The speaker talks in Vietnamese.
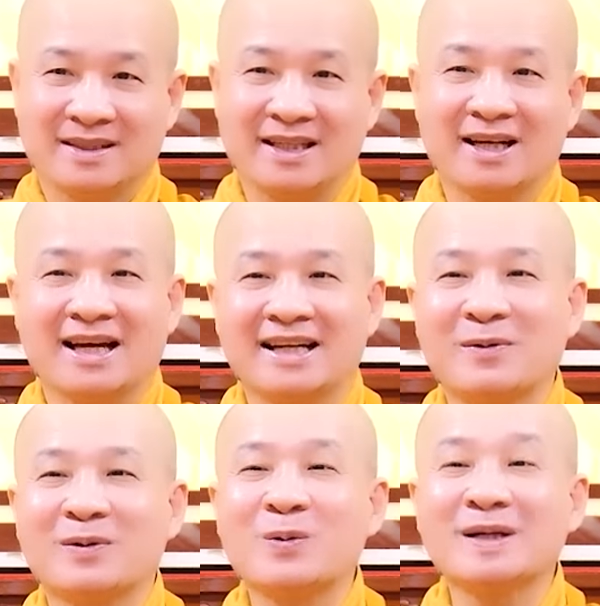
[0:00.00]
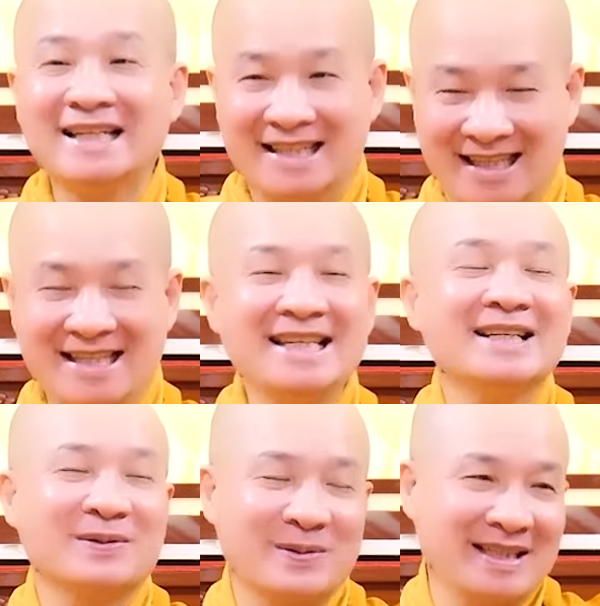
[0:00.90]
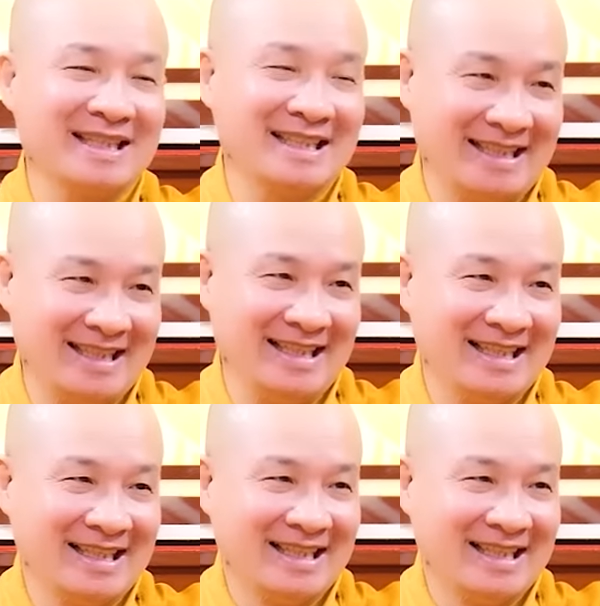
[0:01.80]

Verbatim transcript: Cái đó là ở trong câu kinh đó, ý trong câu kinh như vậy đó.